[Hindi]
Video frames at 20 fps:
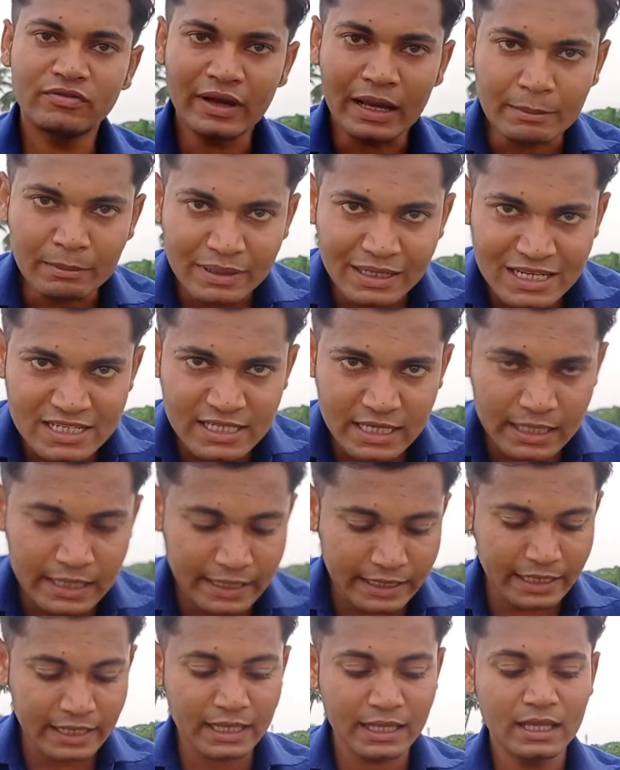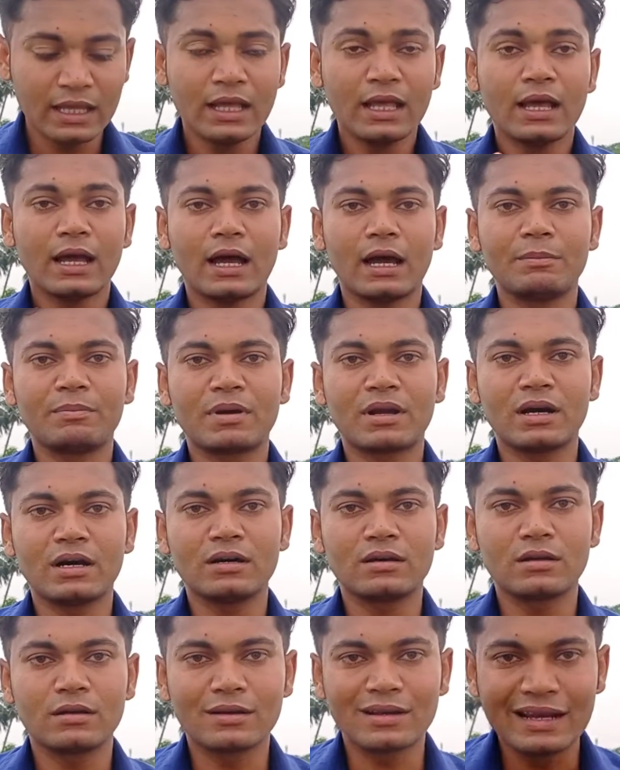फैमिली से लेके
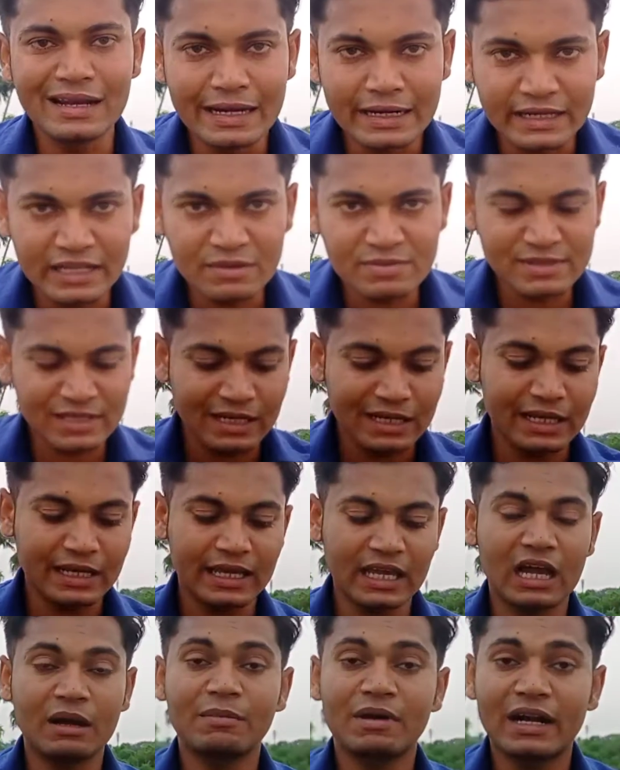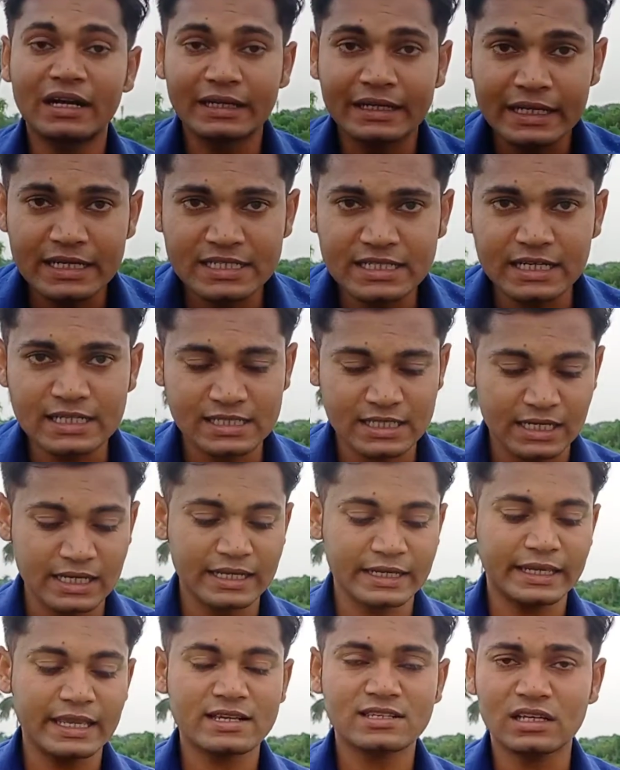आपका रिलेटिव से लेके हमारा टीचर से
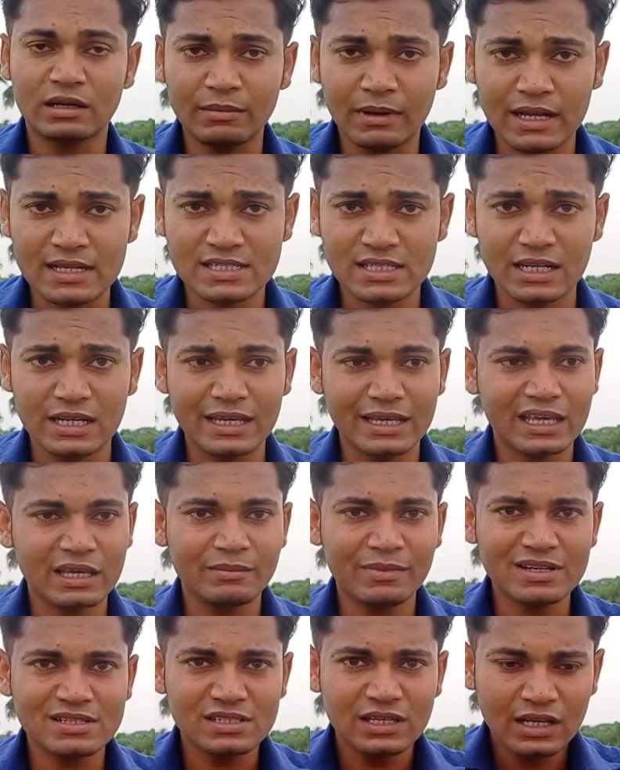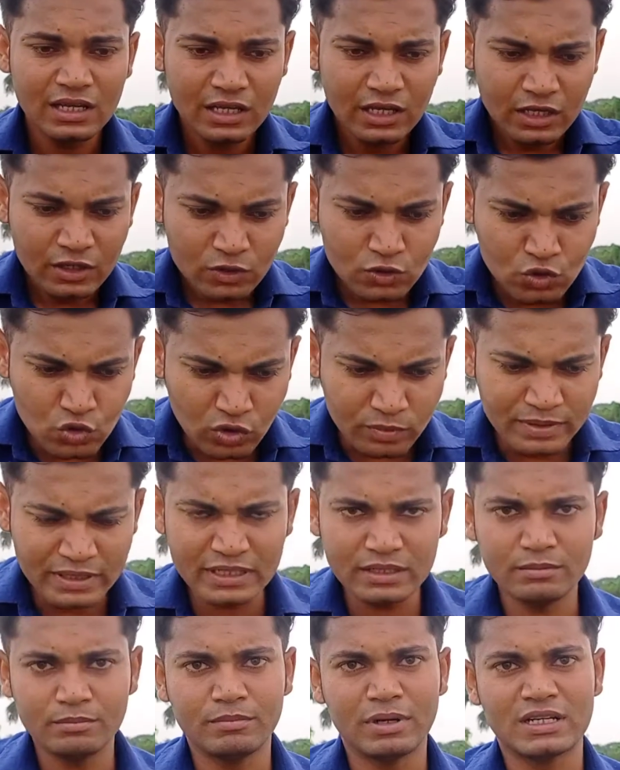लेके समाज से लेके बस जो
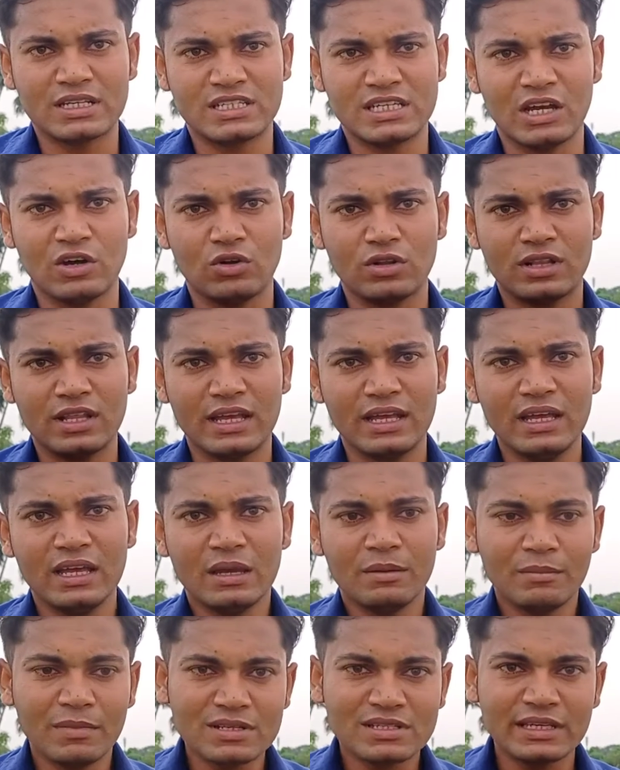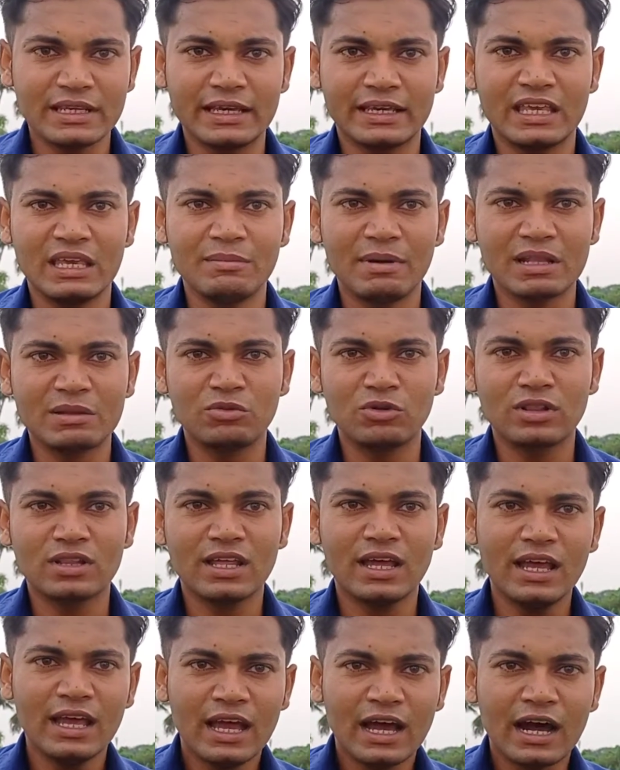भी बच्चा होता है बस एक ही बात
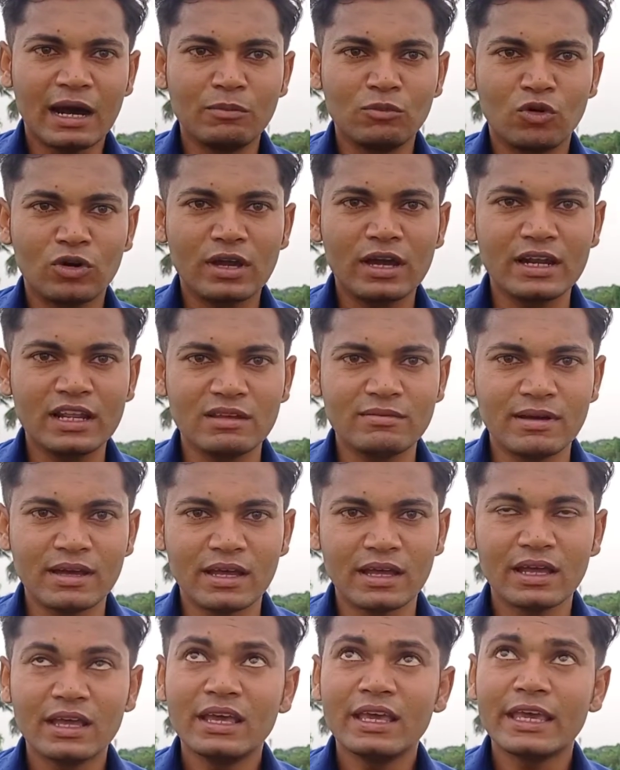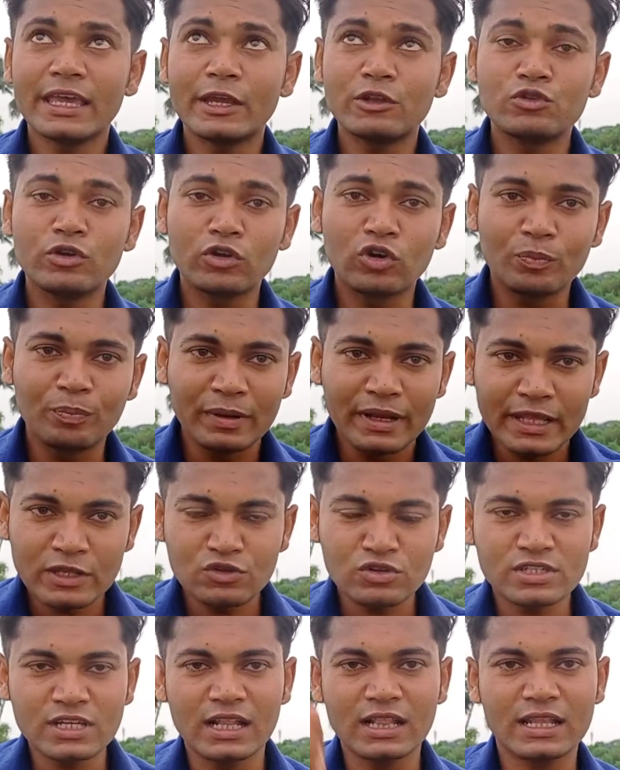बोलता है हम लोग गरीब है ये जो
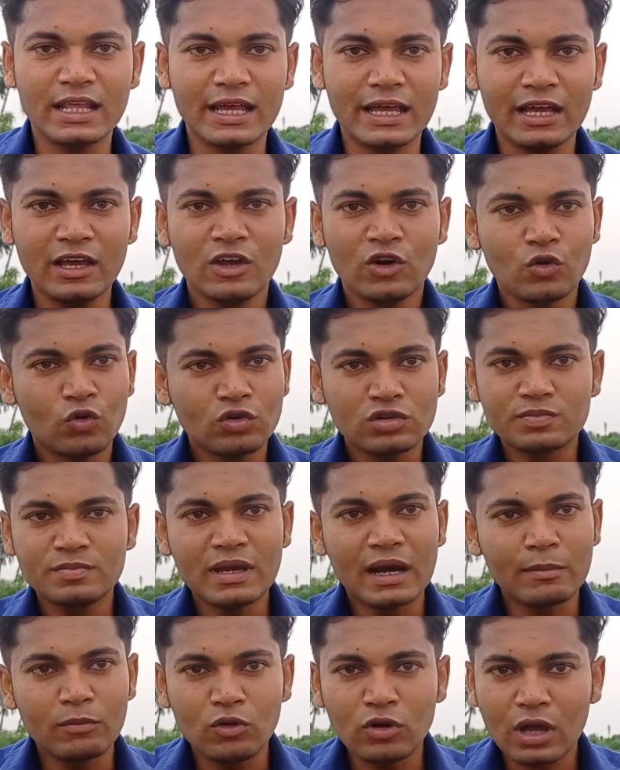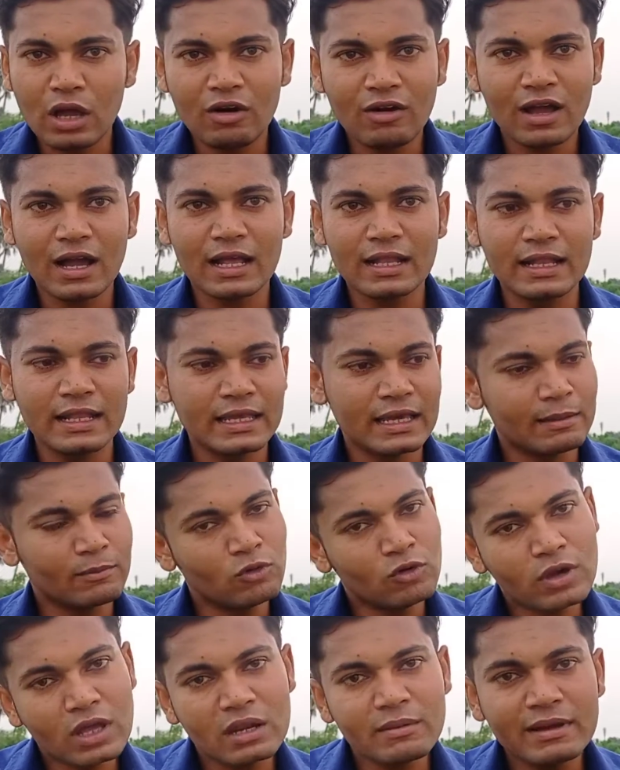एरोप्लेन जो चलता है उसमें हम लोग का औकात नहीं
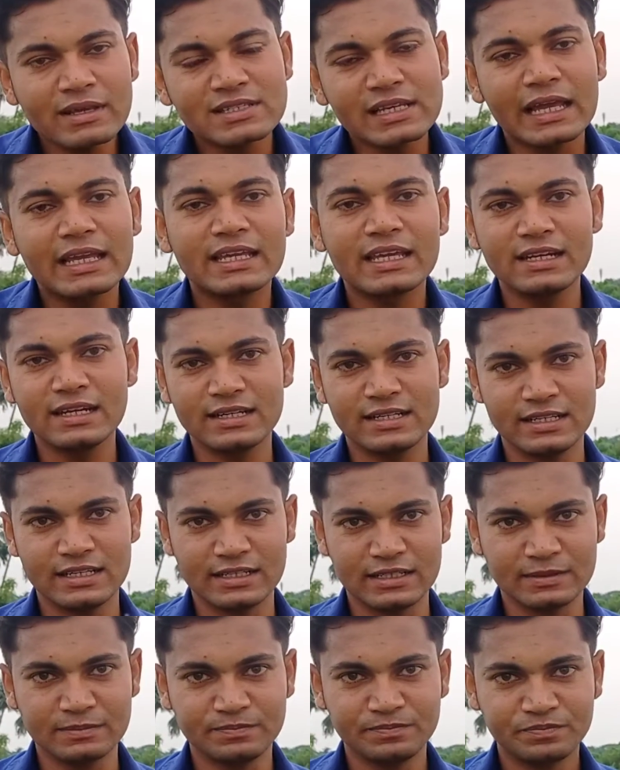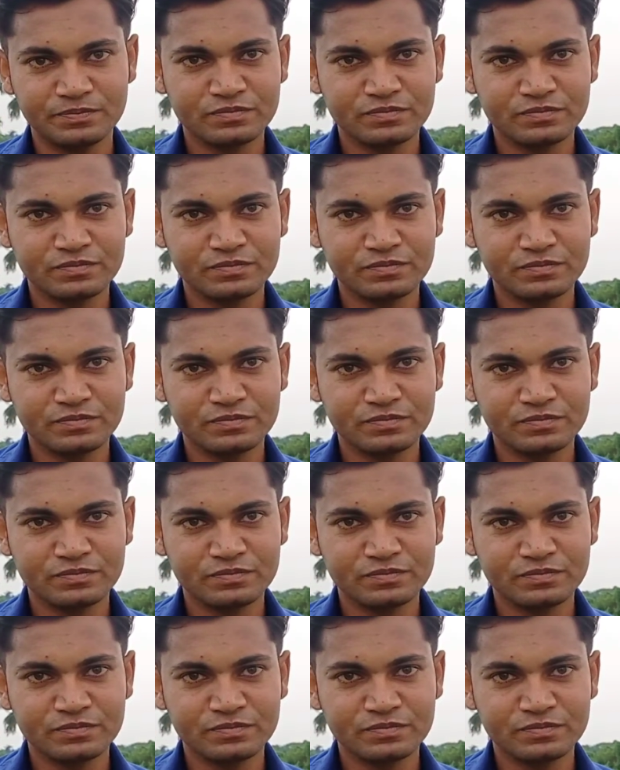हम लोग के लिए भाई साइकिल ही ठीक है